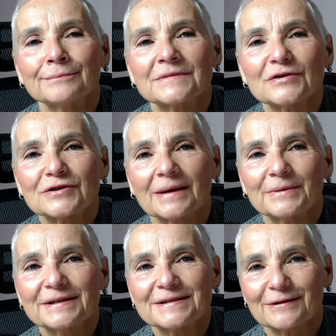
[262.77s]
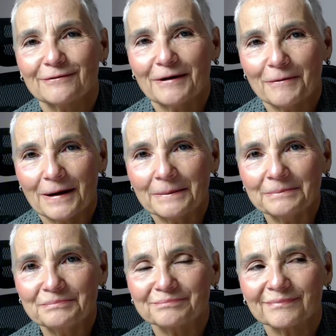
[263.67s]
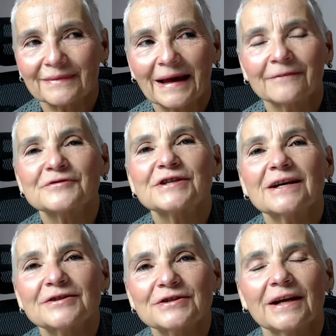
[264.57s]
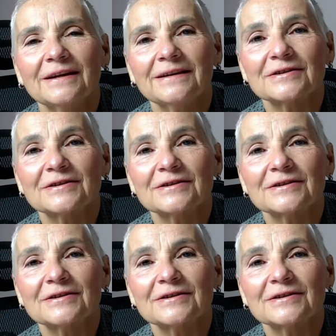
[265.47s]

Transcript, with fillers: coś tam rysowałam, a wcześniej